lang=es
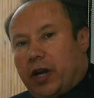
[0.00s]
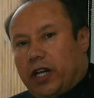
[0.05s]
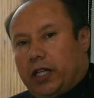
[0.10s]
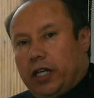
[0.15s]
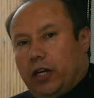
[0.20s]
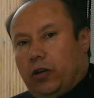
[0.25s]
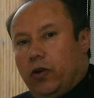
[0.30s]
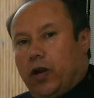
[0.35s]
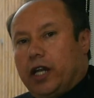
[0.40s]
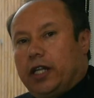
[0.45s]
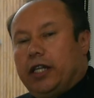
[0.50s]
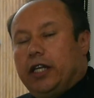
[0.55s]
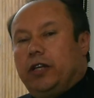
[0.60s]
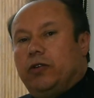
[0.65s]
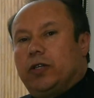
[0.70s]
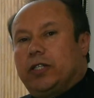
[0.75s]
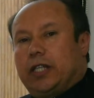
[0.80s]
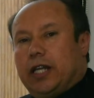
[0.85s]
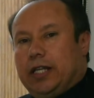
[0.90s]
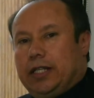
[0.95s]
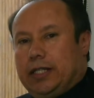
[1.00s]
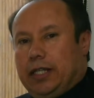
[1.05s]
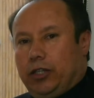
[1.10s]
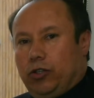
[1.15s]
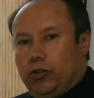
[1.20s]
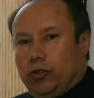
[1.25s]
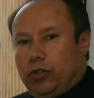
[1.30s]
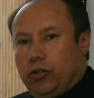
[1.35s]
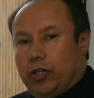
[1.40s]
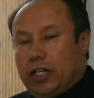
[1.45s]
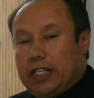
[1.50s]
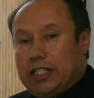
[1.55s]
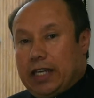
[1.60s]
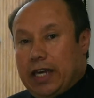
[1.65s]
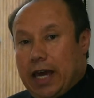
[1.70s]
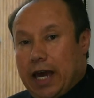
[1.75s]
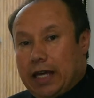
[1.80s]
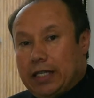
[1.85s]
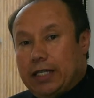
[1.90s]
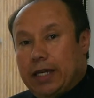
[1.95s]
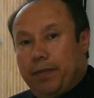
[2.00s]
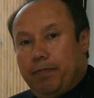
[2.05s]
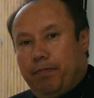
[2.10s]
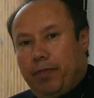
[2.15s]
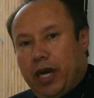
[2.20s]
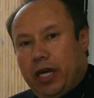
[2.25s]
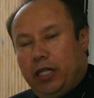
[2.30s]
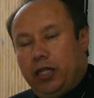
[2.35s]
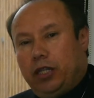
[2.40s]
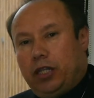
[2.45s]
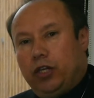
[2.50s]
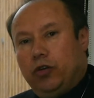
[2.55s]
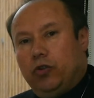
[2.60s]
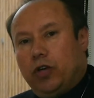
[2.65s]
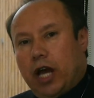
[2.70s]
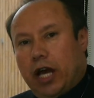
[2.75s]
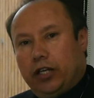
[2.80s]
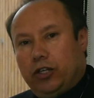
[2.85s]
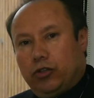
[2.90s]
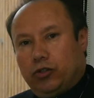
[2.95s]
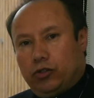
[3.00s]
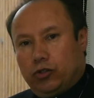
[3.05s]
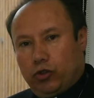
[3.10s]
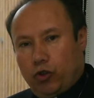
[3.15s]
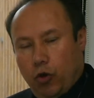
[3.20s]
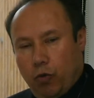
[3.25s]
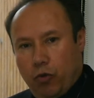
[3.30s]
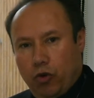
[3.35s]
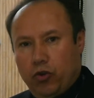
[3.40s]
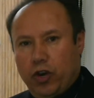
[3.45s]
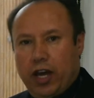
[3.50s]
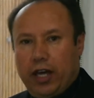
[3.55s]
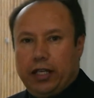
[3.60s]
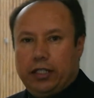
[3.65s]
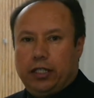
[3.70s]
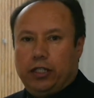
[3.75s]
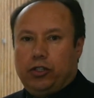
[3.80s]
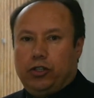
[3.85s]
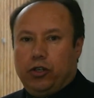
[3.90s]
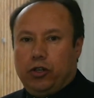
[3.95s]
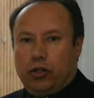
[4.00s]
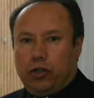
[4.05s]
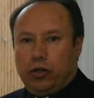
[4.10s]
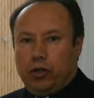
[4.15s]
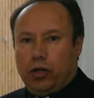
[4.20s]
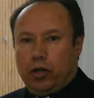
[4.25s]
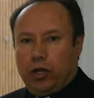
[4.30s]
particular de nuestra institución es que hace 21 años tomó una decisión.